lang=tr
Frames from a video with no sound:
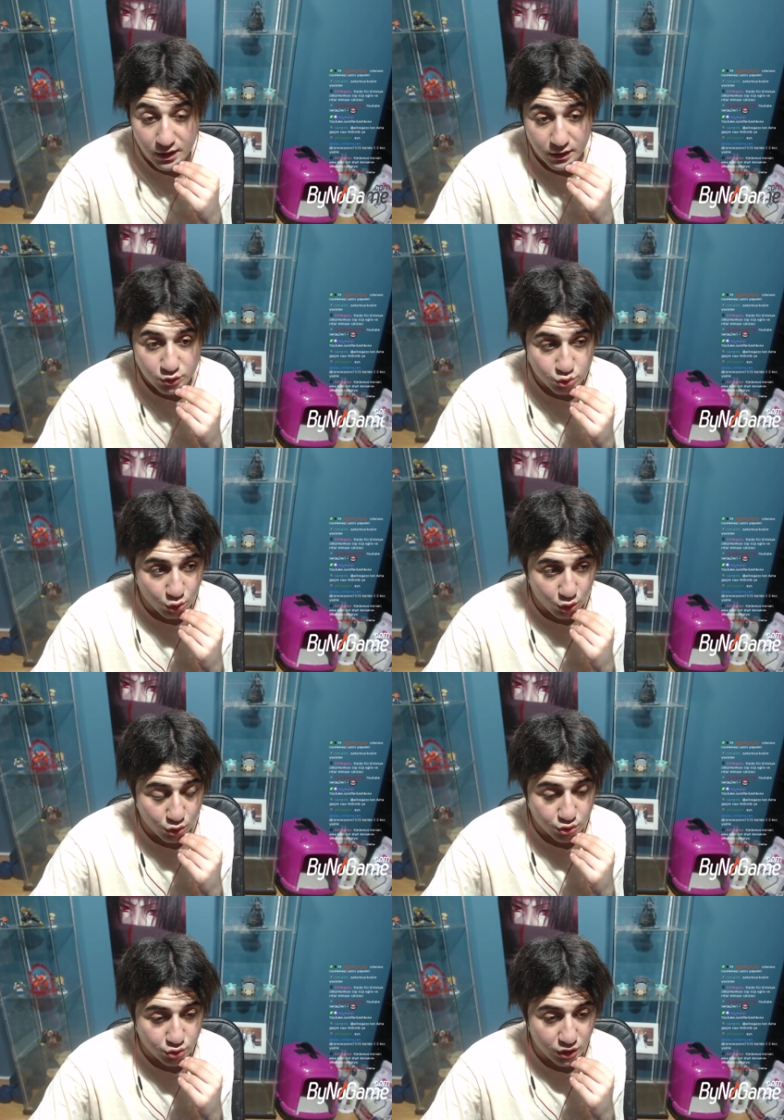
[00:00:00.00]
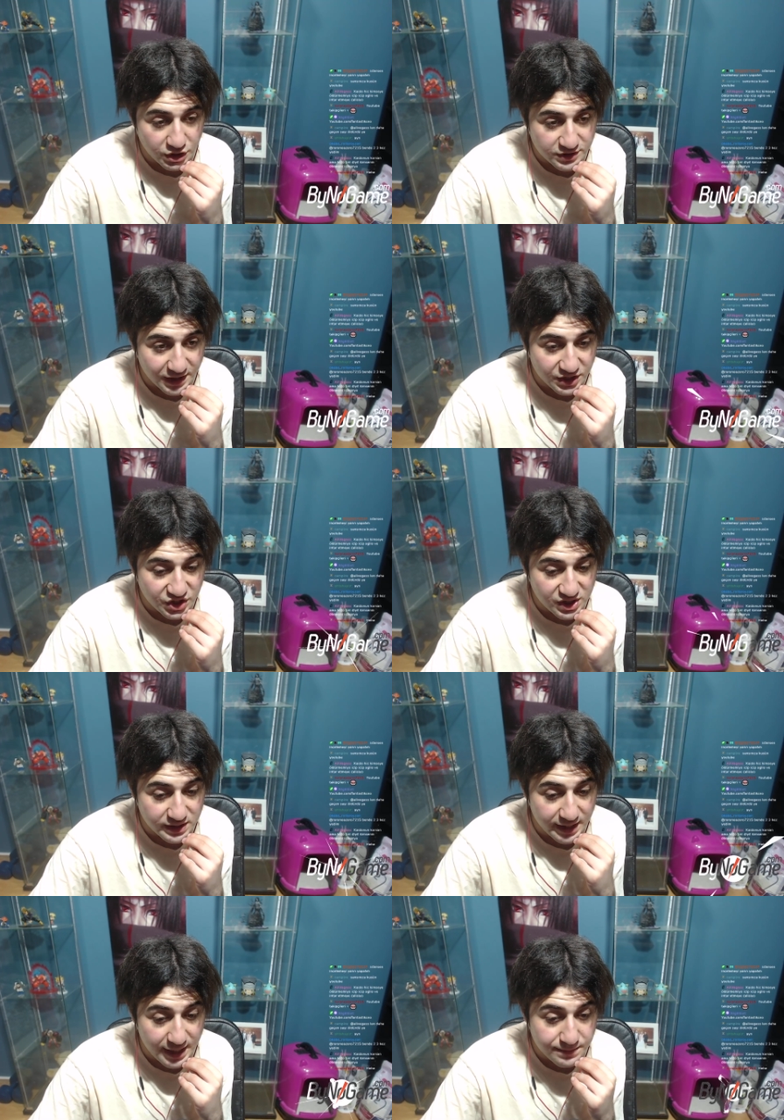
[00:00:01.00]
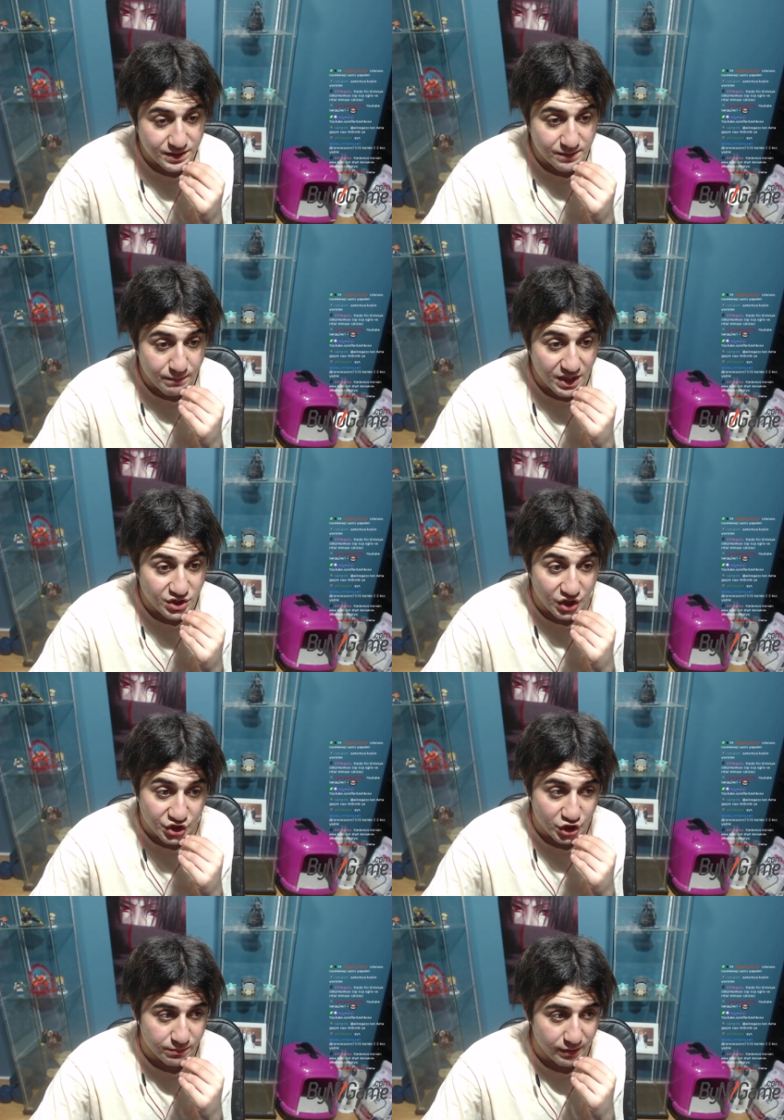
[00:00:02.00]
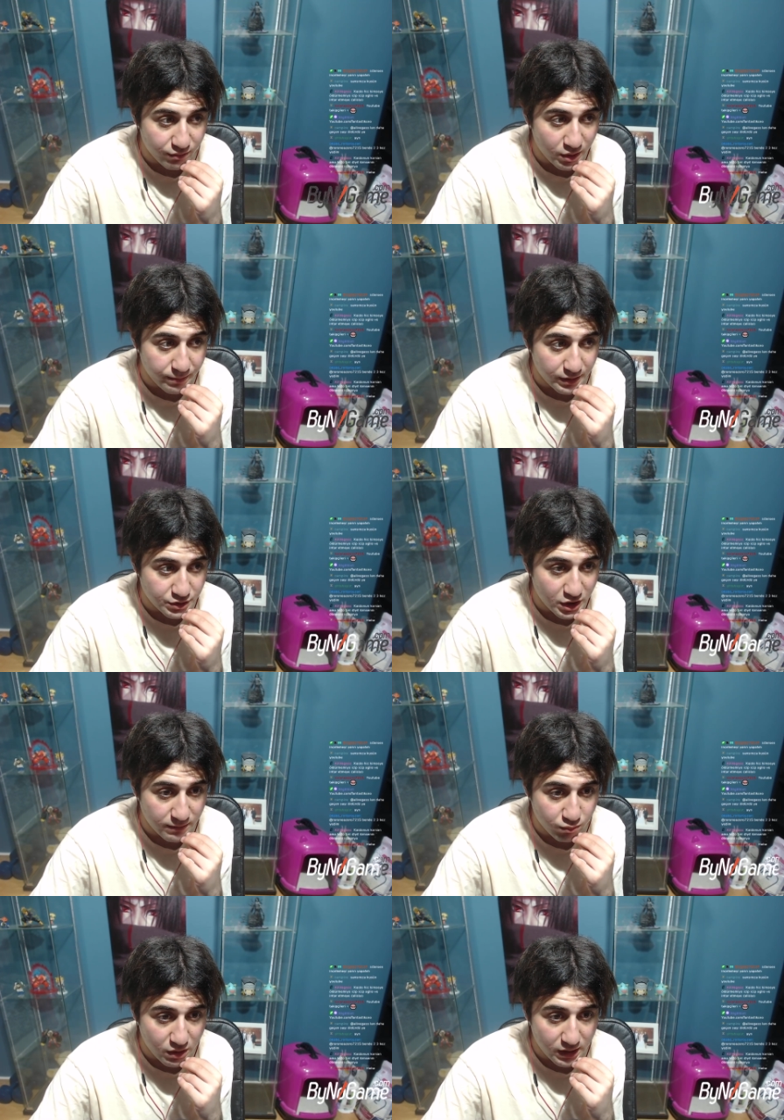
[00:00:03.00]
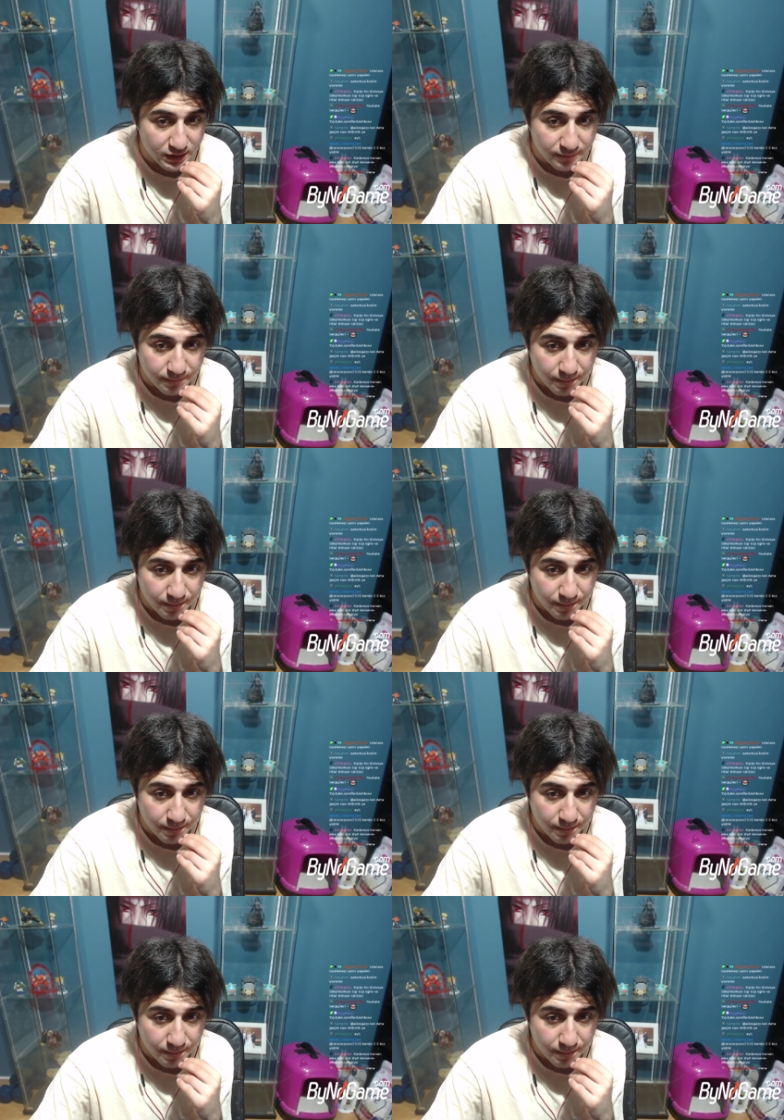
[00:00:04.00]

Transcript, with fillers: Zoros'una, Sanji'sine hepsi bence aşırı power up alacak bu ark.